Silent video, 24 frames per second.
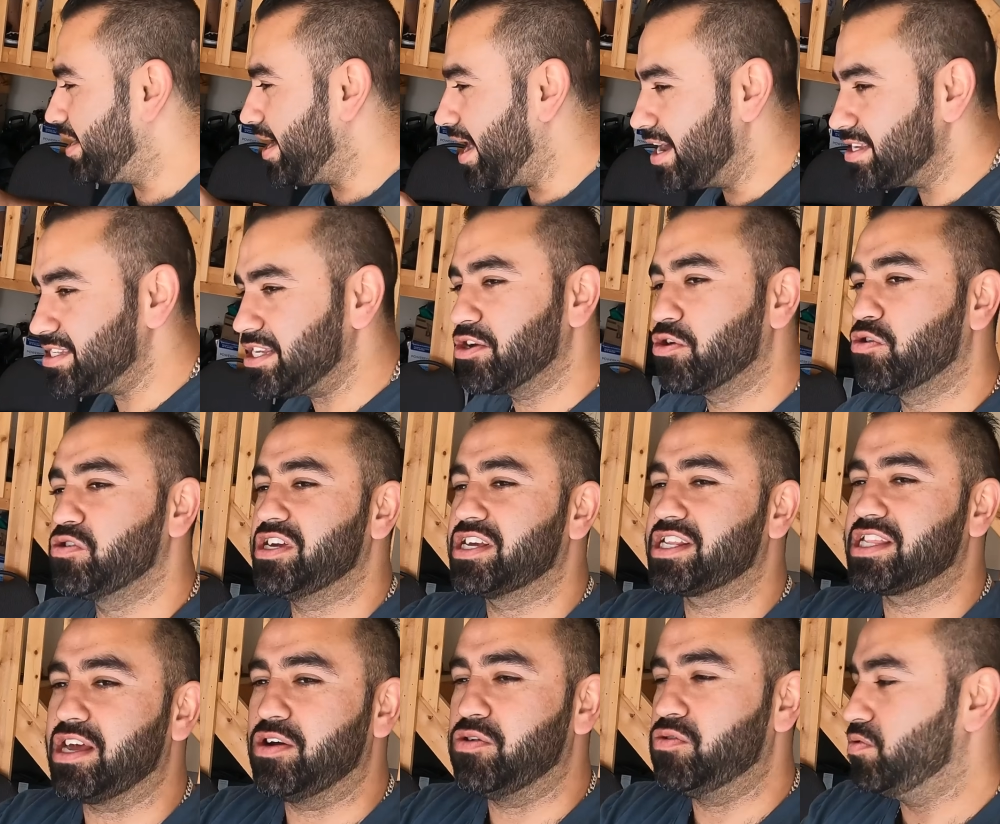यहाँ से
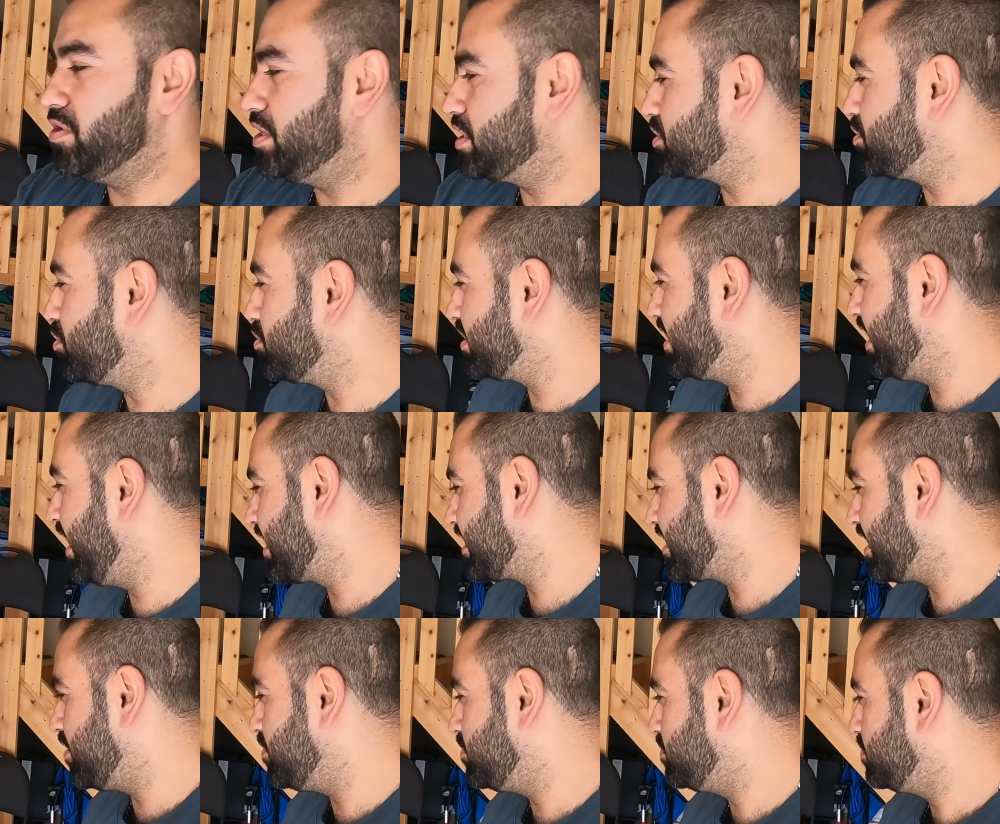गुजरता हूँ इसको
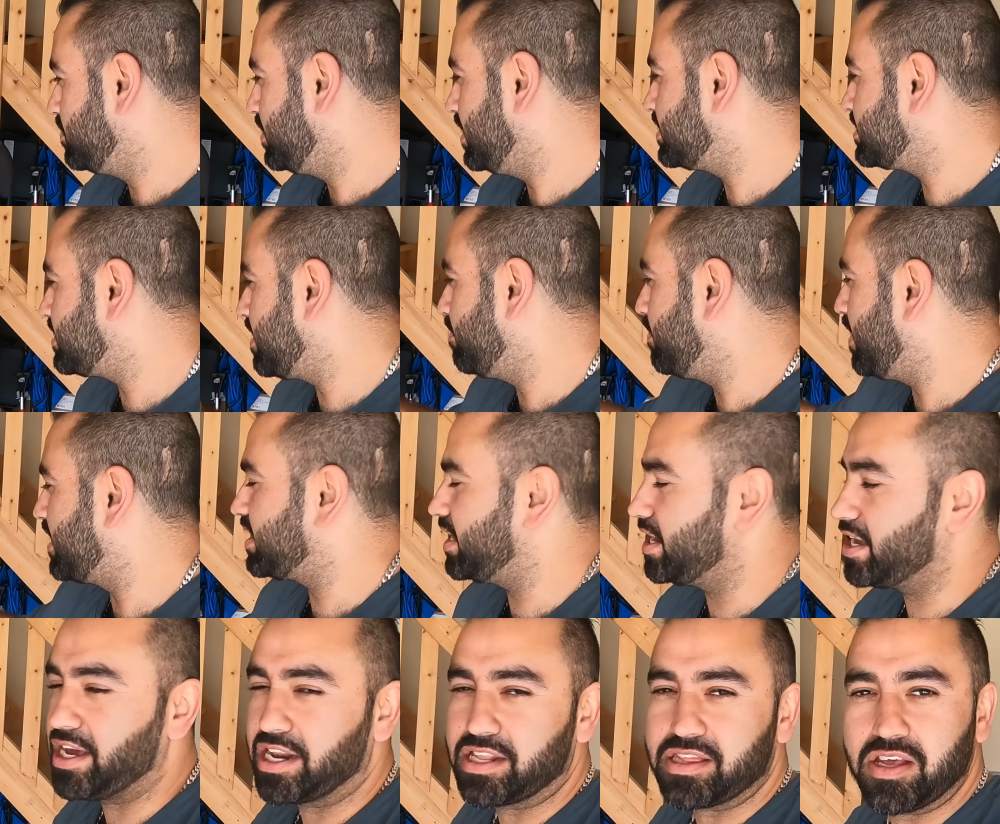देखता हूँ इससे
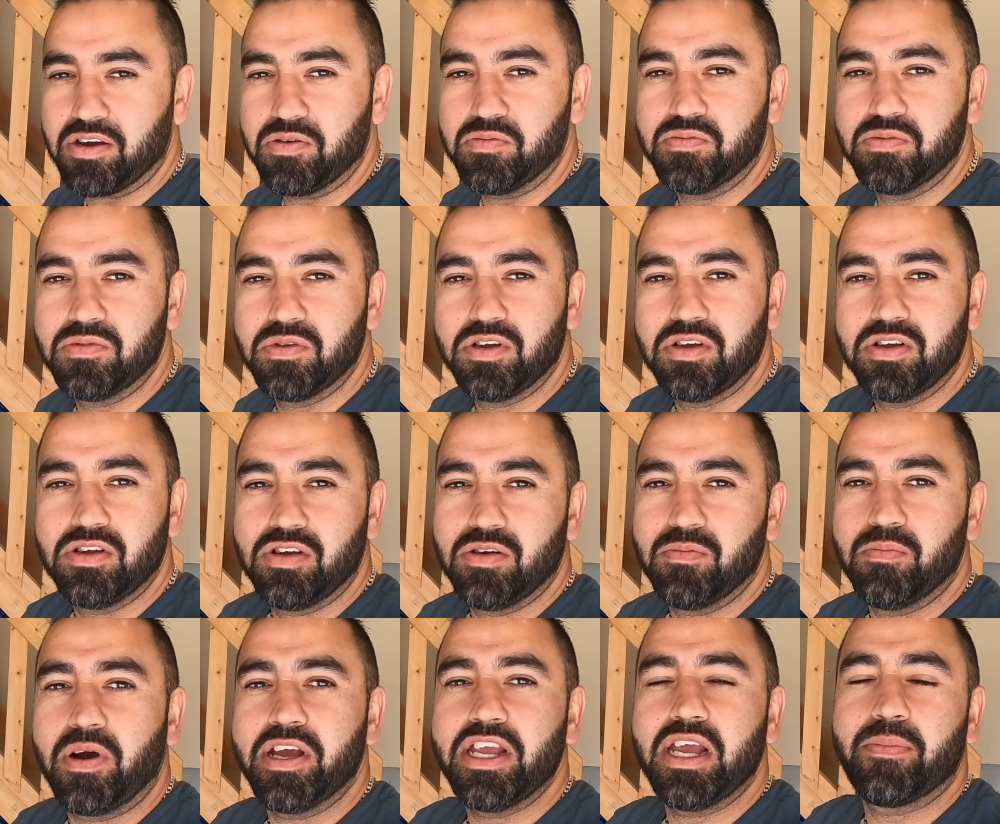बातें करता हूँ
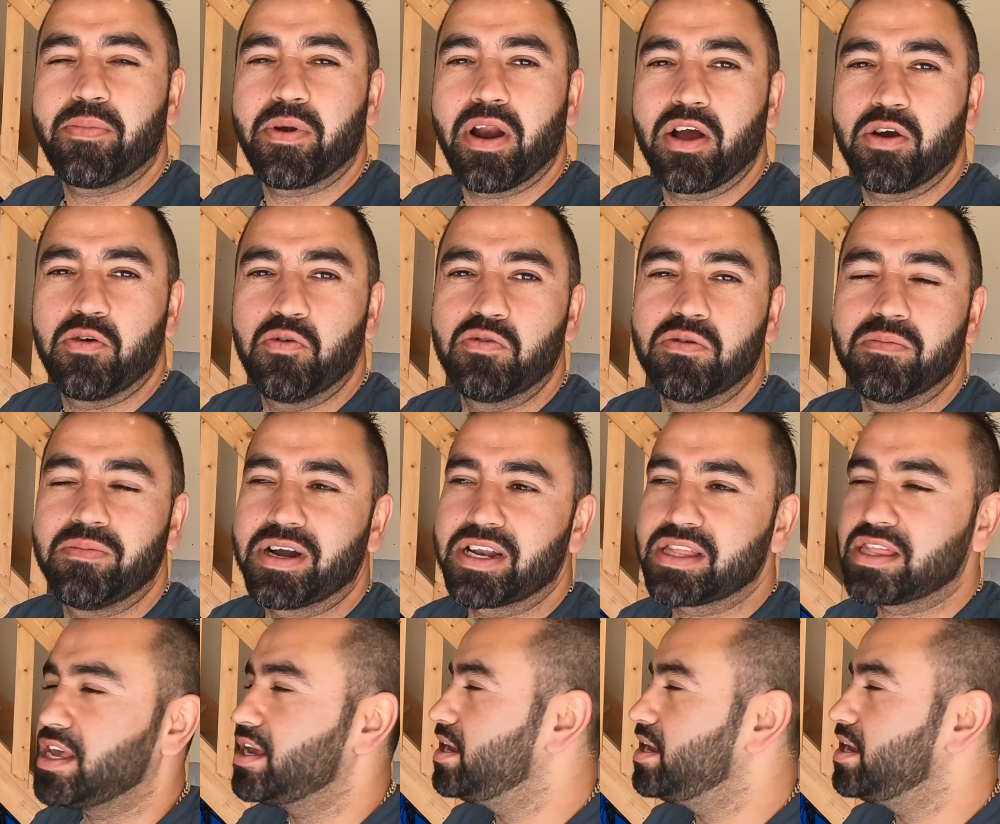भाई अपना खून बढ़ता